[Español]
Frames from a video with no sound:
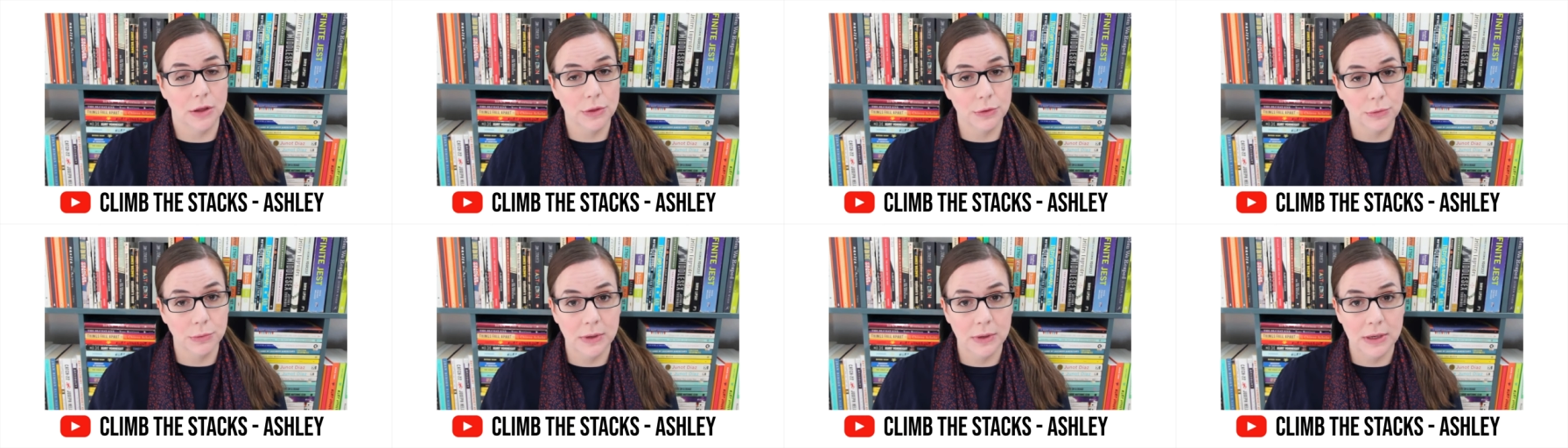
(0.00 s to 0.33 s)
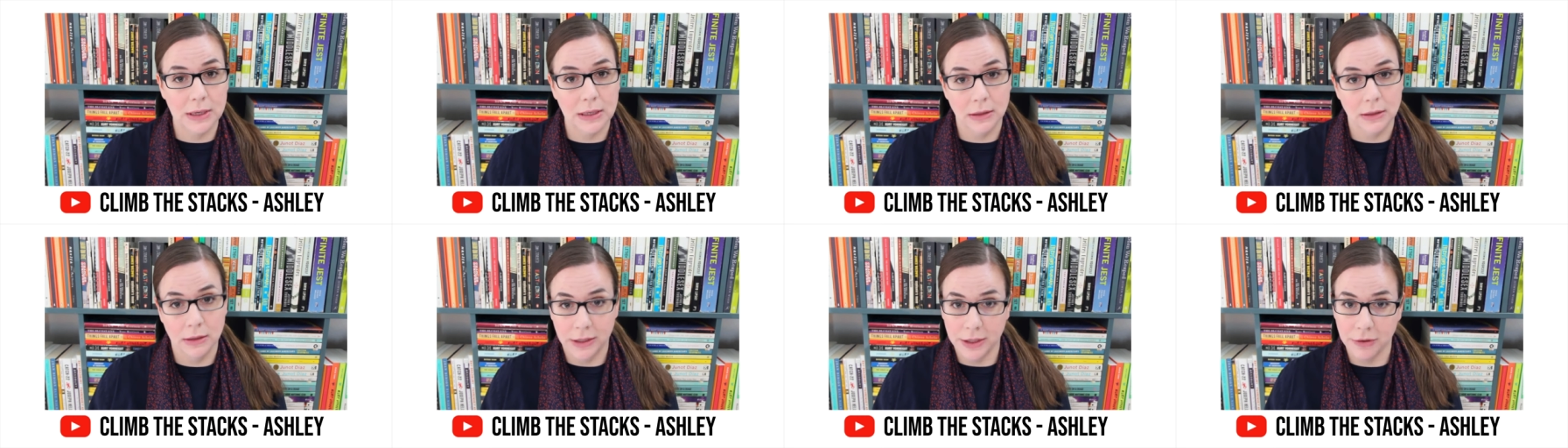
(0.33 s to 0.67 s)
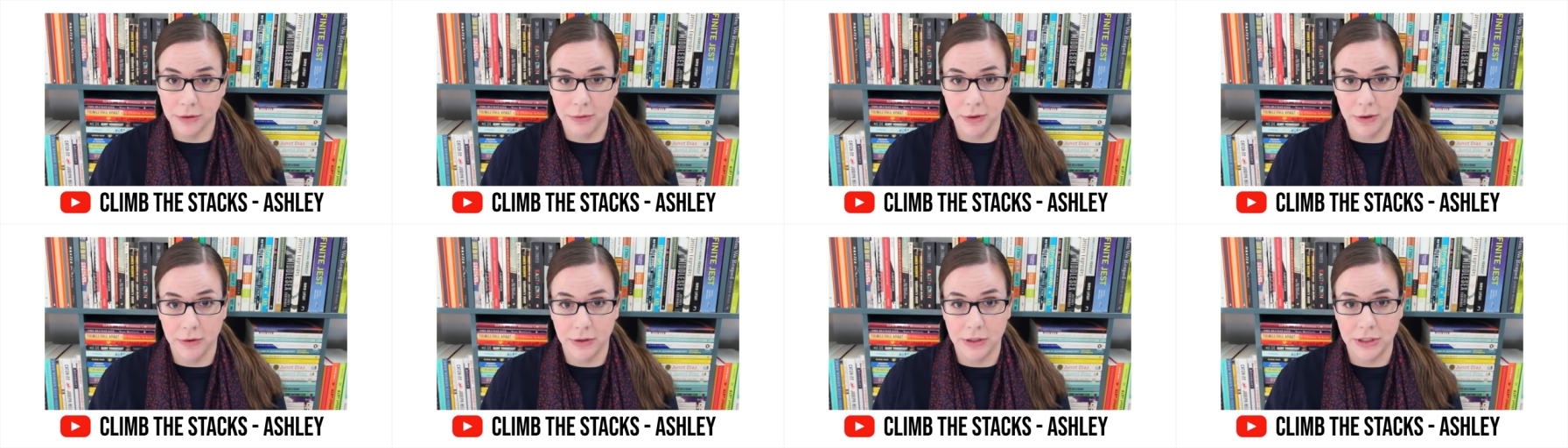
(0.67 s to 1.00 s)
three
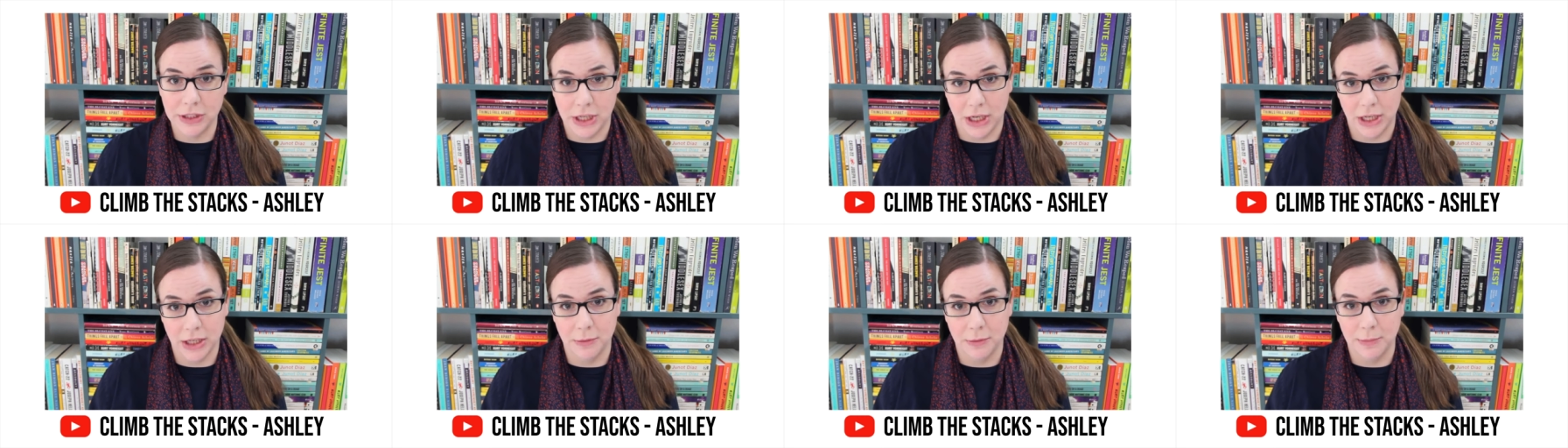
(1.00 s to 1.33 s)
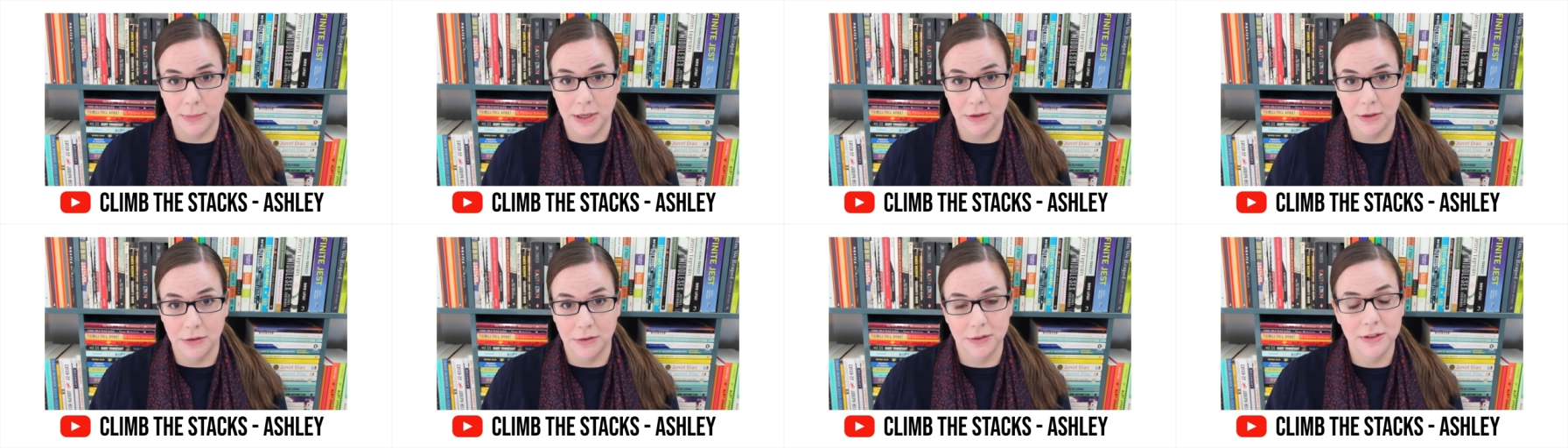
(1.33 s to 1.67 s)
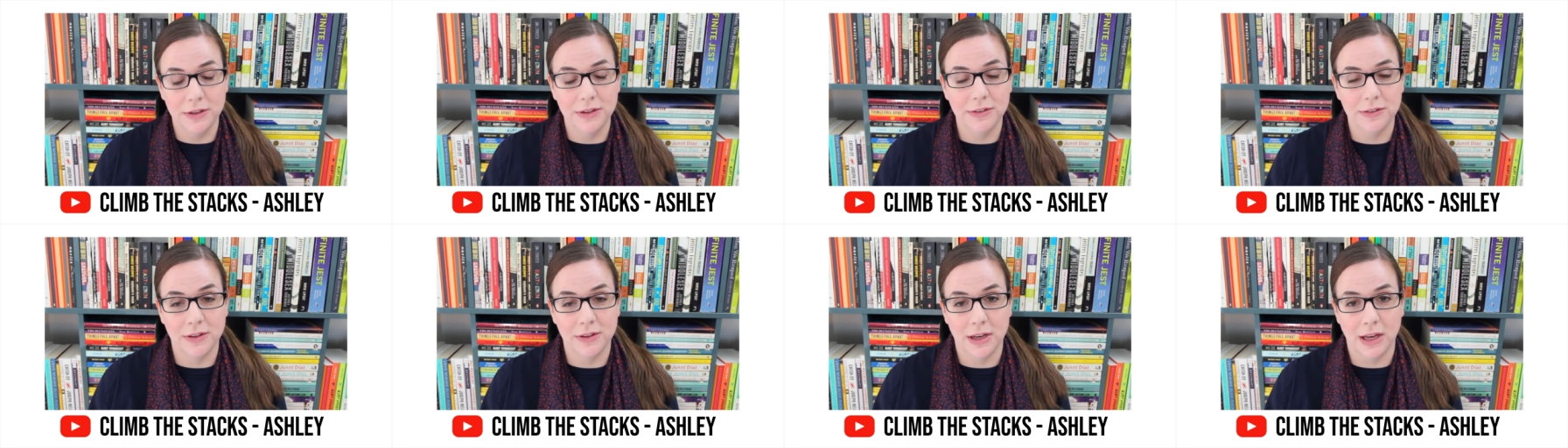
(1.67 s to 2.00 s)
literary
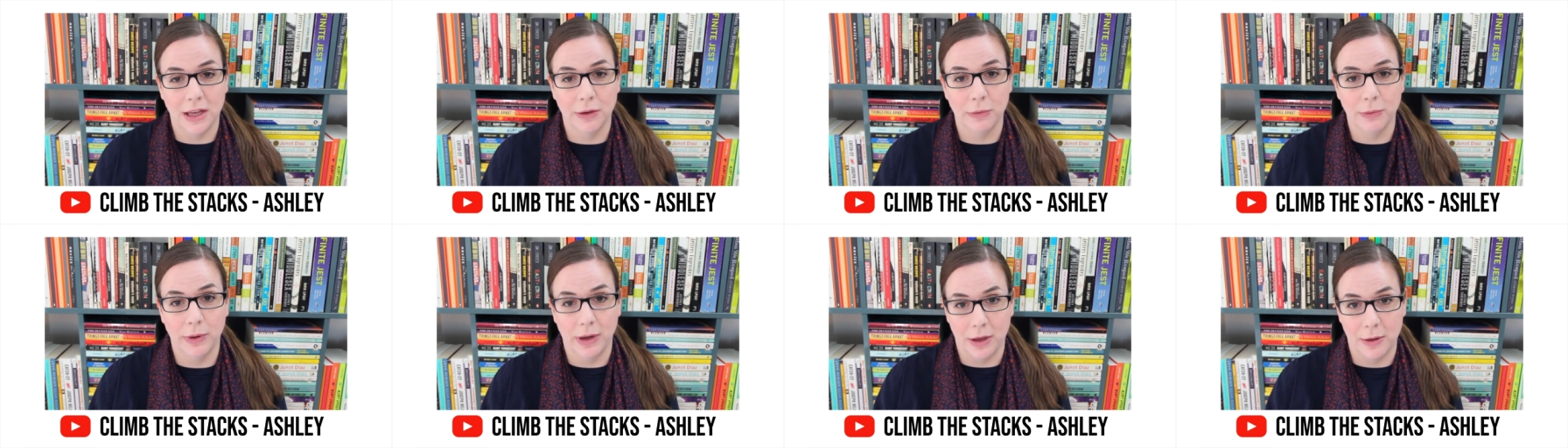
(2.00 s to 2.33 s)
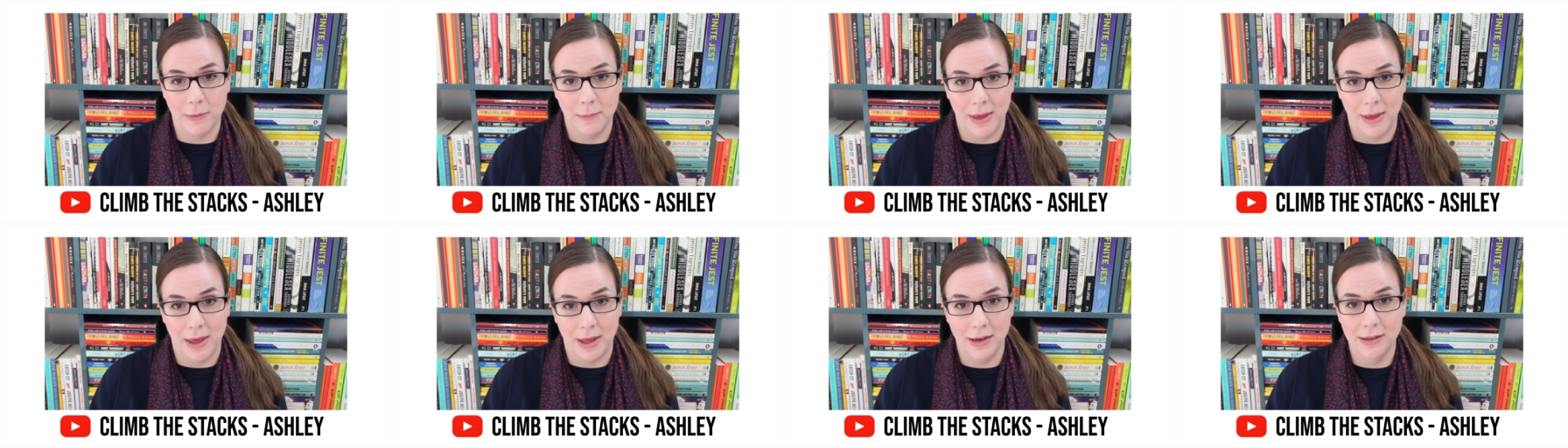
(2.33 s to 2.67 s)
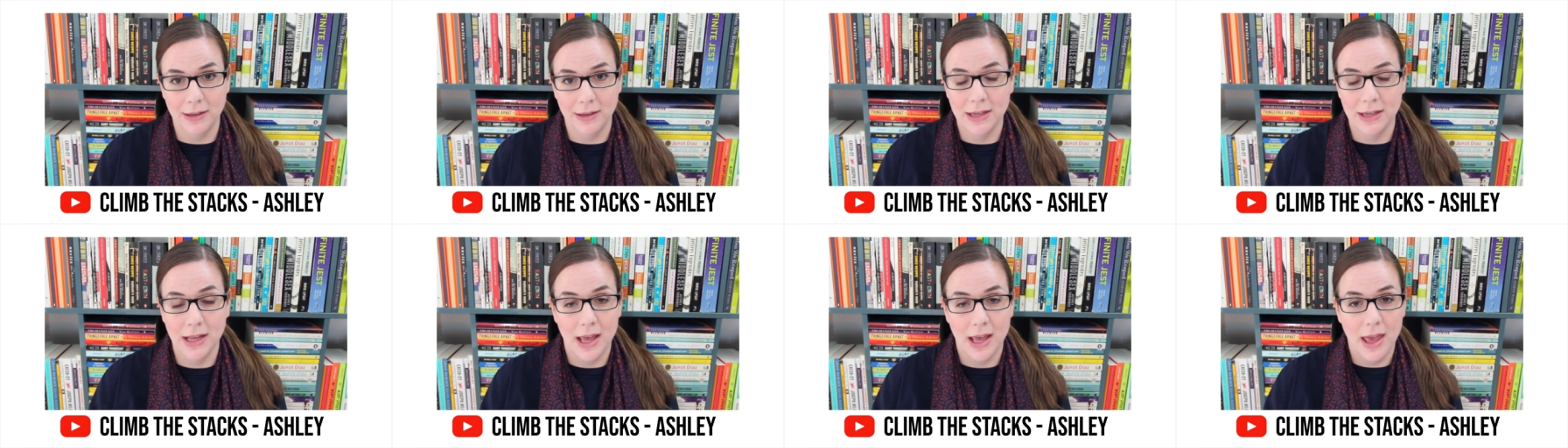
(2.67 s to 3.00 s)
documentaries that I
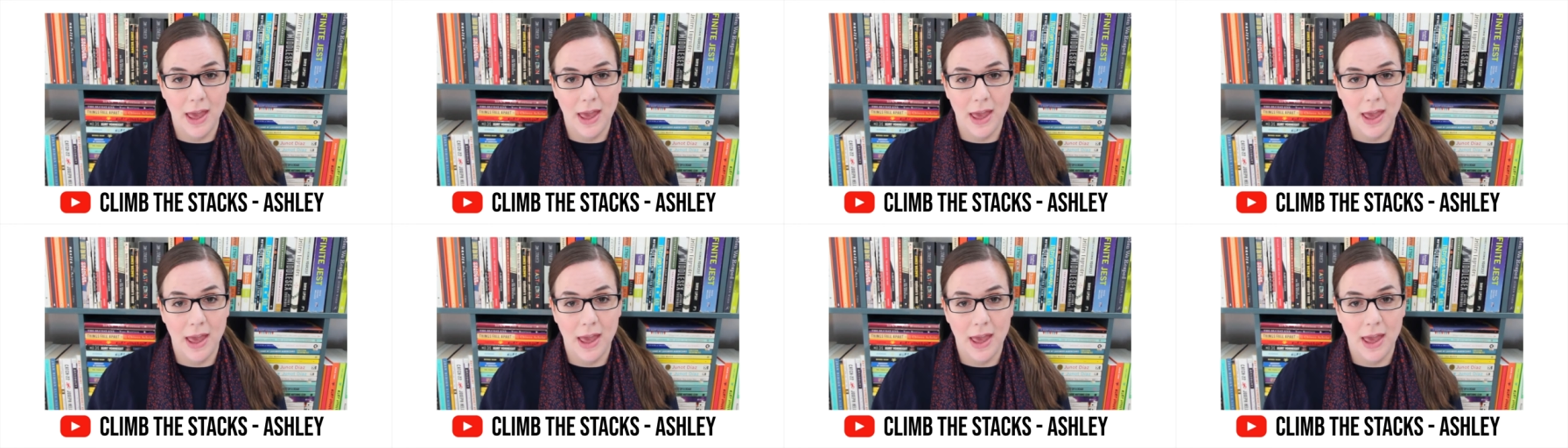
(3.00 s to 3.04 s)
recommend